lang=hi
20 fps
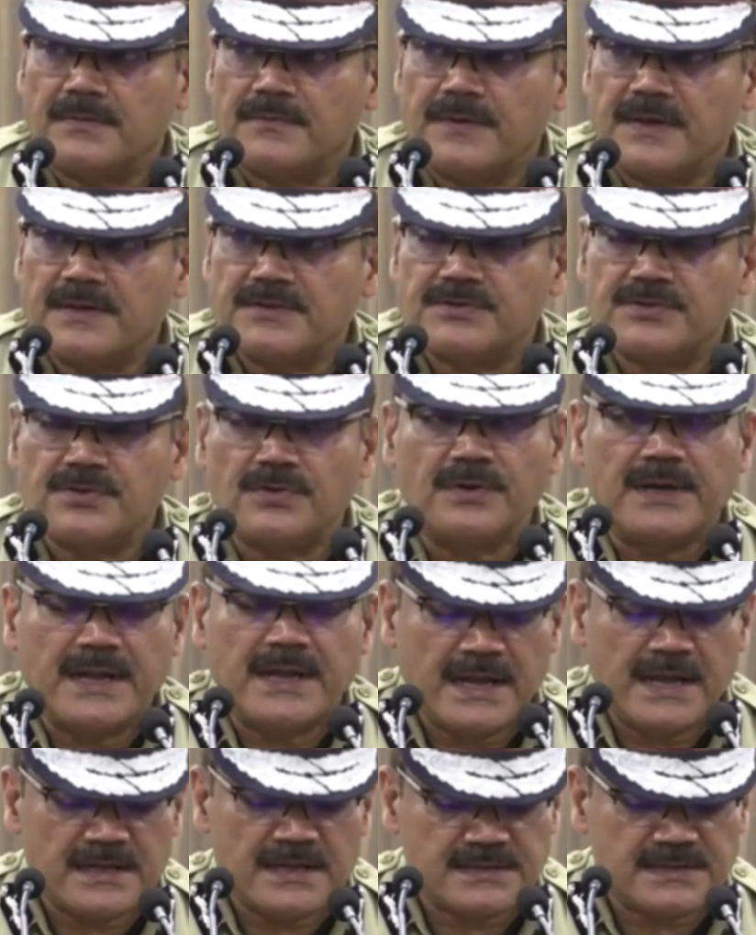वेस्ट जोन
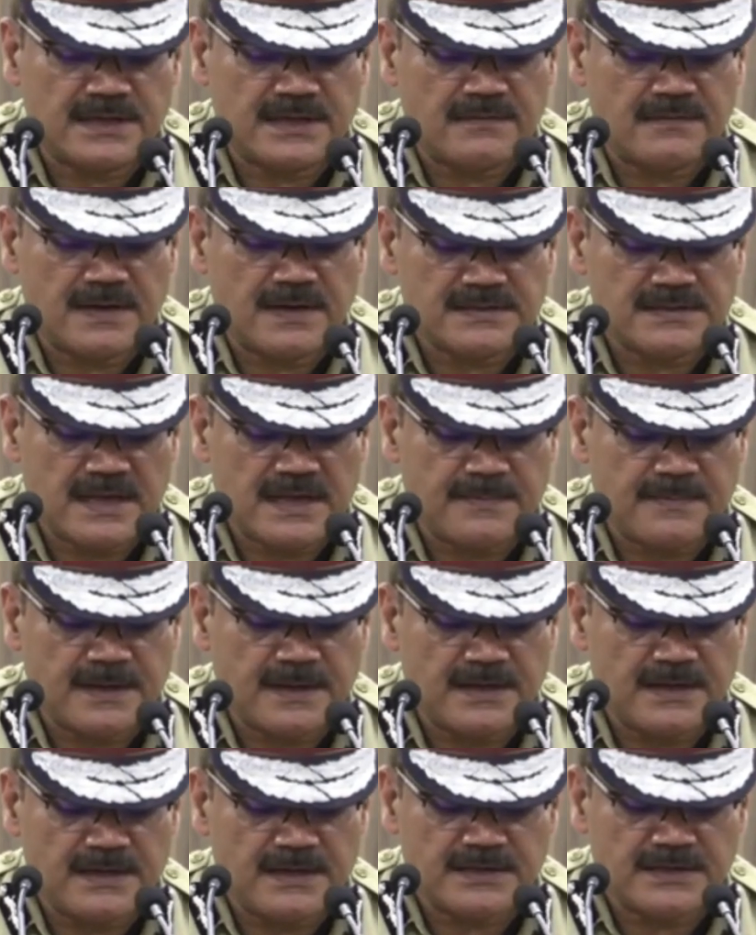एआर श्रीनिवास साहब
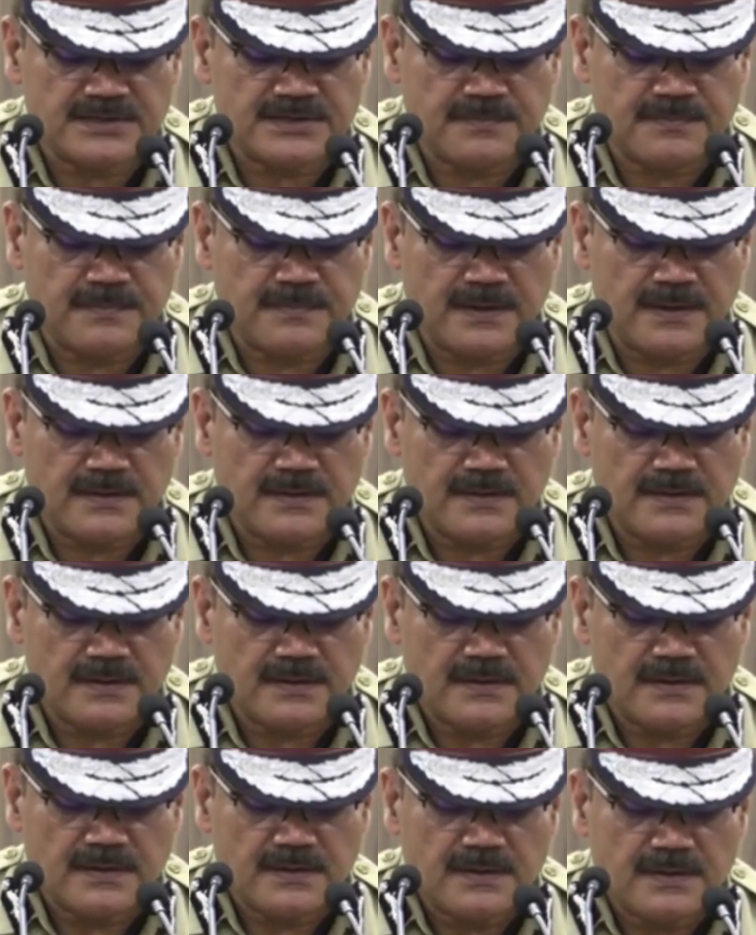के लीडरशिप में
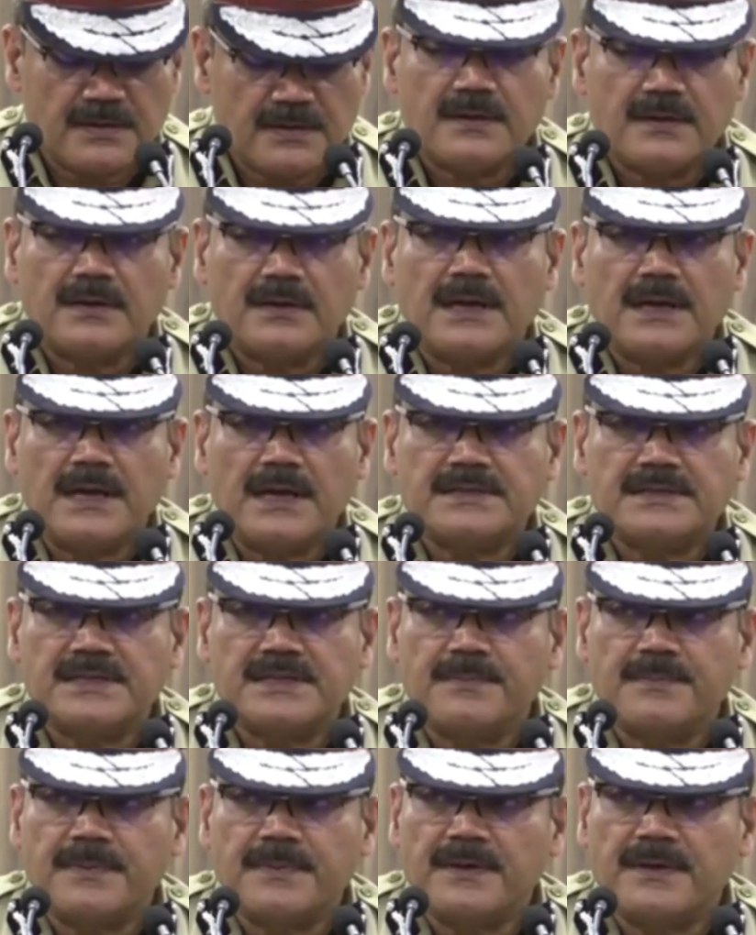
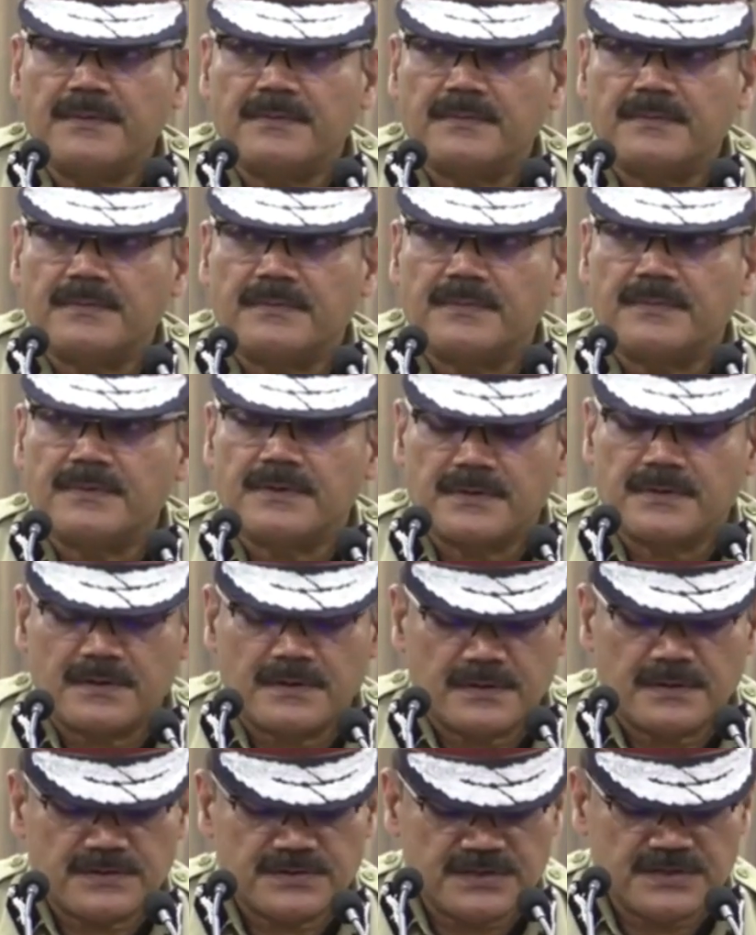एसीपी
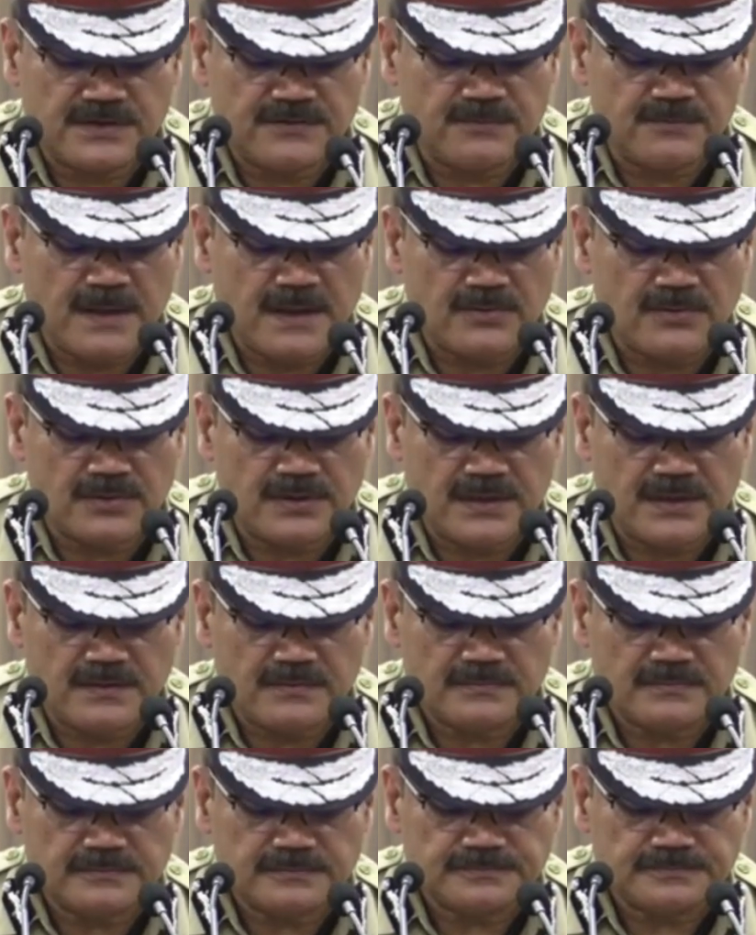शिव मारुति
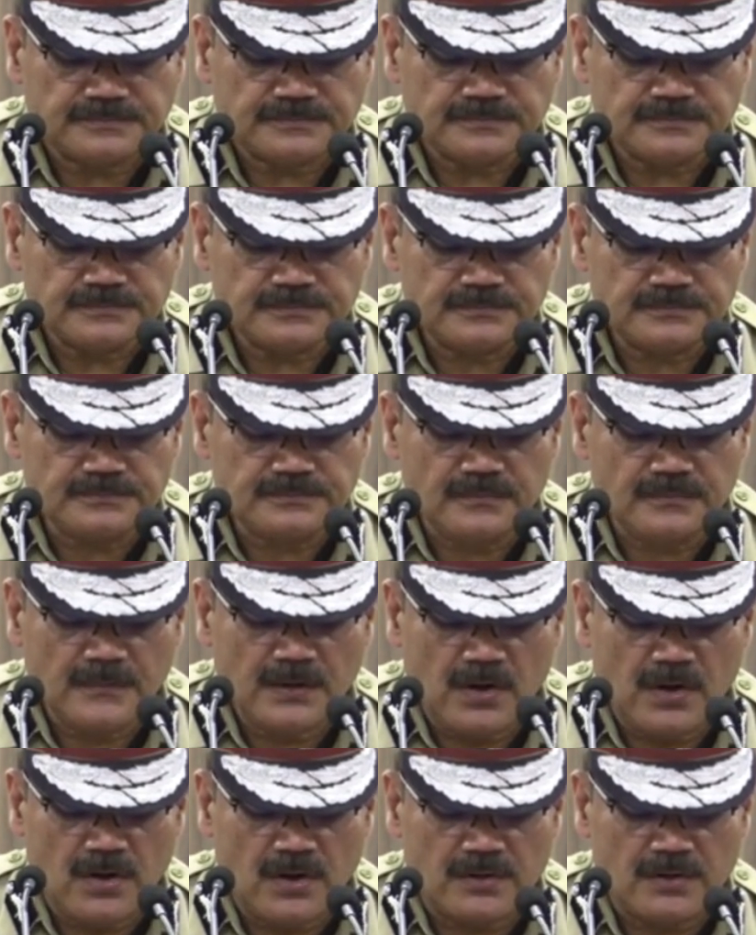
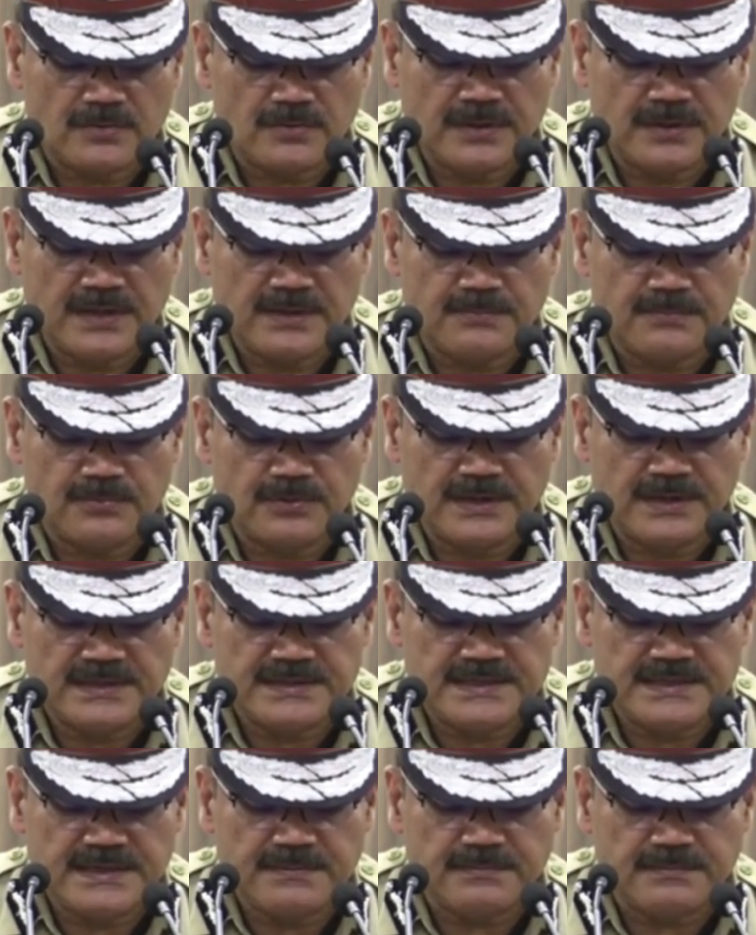और उनकी पूरी
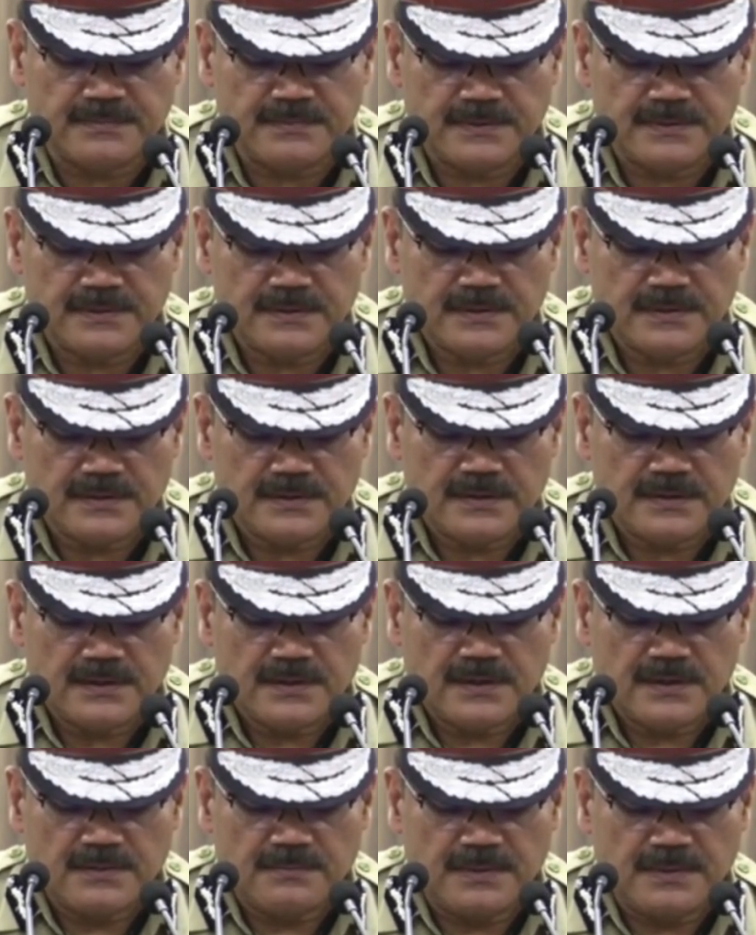टीम
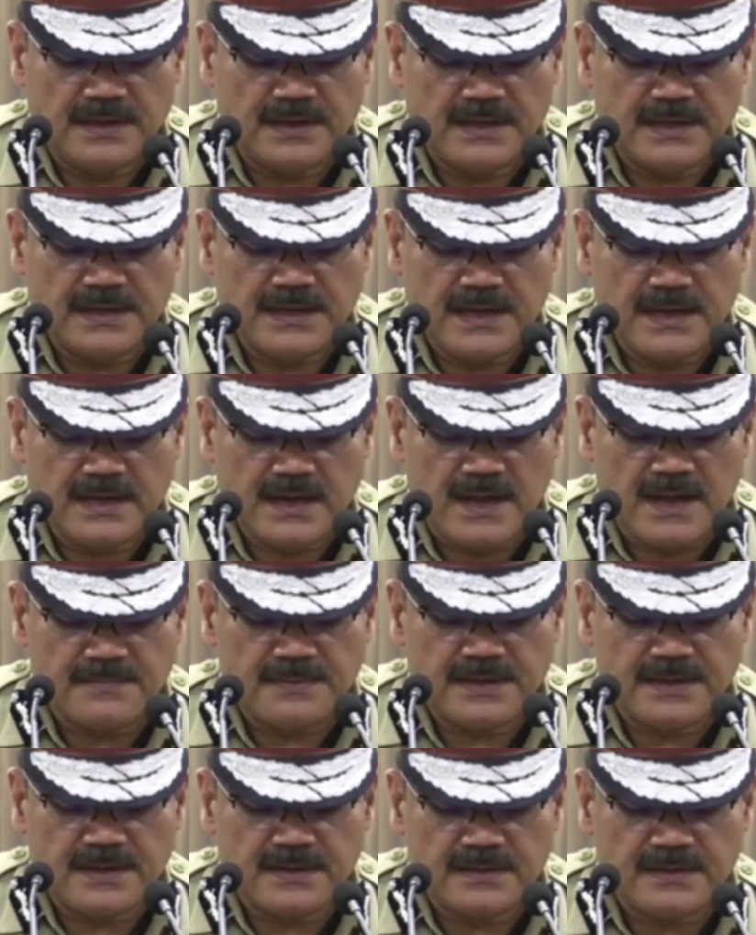मिलकर ये
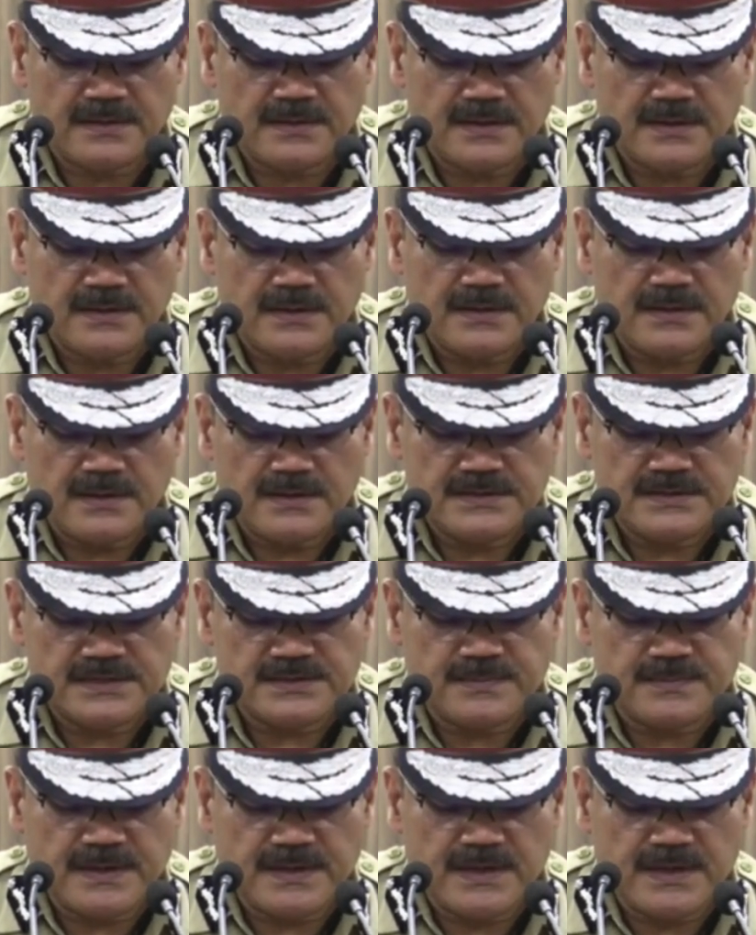काम की
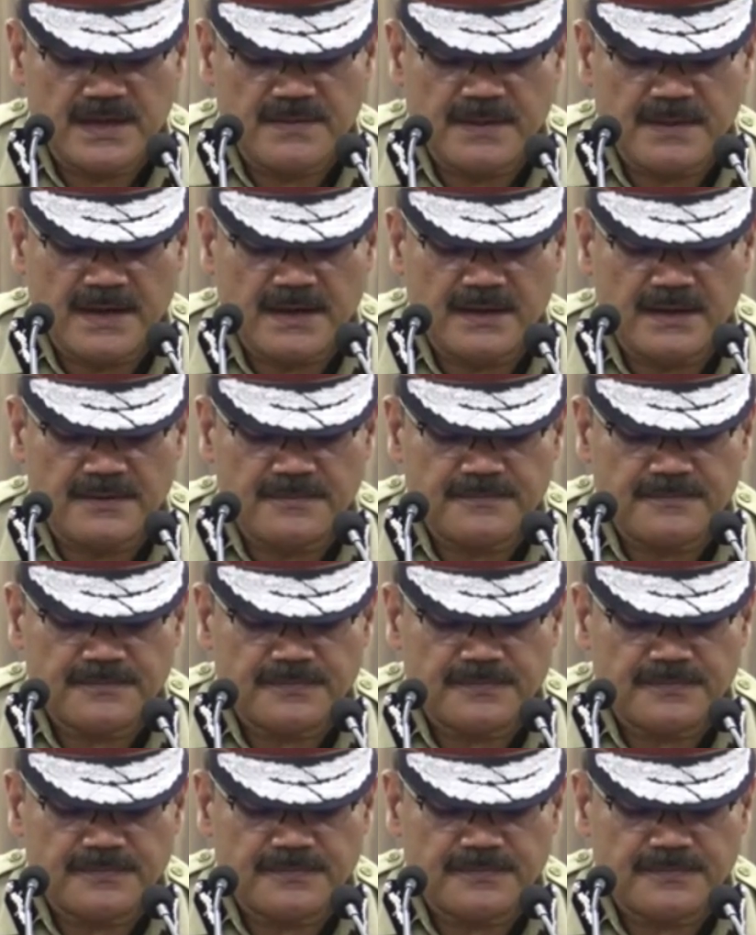जिसमें कि हमारे